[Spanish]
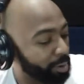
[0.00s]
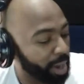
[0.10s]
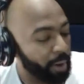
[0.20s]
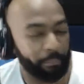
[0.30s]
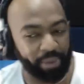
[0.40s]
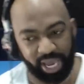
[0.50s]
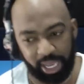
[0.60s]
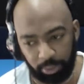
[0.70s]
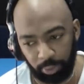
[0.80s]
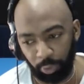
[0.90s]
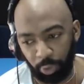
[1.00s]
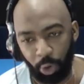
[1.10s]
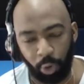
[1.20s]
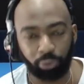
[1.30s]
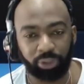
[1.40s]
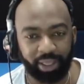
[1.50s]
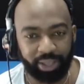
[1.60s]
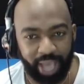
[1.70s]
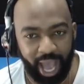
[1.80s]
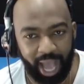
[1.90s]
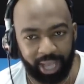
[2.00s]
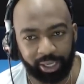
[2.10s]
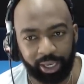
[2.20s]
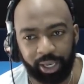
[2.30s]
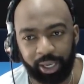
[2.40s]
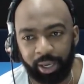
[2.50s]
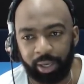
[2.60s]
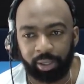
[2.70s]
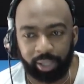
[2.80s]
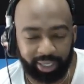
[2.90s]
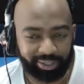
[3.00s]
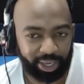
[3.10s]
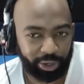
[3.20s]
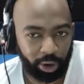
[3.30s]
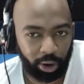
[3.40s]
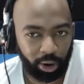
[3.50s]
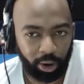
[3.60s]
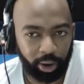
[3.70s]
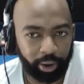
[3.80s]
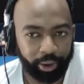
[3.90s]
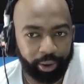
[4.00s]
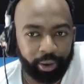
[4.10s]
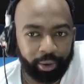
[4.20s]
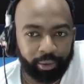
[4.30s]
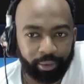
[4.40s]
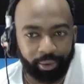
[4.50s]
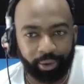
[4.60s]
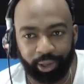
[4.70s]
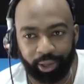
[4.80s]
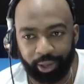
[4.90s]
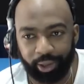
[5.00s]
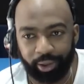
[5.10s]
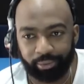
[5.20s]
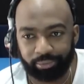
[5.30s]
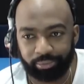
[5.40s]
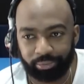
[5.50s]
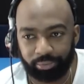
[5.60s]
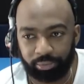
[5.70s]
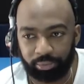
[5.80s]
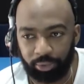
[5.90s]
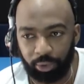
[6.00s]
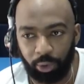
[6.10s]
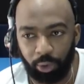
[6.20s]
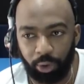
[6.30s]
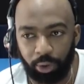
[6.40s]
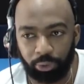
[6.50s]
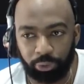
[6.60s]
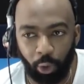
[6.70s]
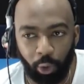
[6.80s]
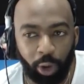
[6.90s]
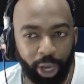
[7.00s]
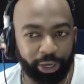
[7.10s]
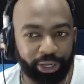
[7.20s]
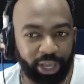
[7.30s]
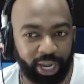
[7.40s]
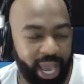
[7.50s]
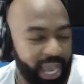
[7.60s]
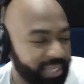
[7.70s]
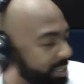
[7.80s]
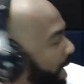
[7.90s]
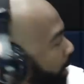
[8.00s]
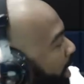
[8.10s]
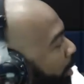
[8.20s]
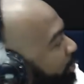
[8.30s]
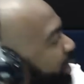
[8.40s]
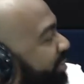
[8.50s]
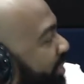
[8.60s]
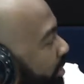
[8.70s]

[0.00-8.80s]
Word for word: pitbull, un daddy yankee, qué sé yo, eh, eh, un Enrique Iglesias, una cosa así.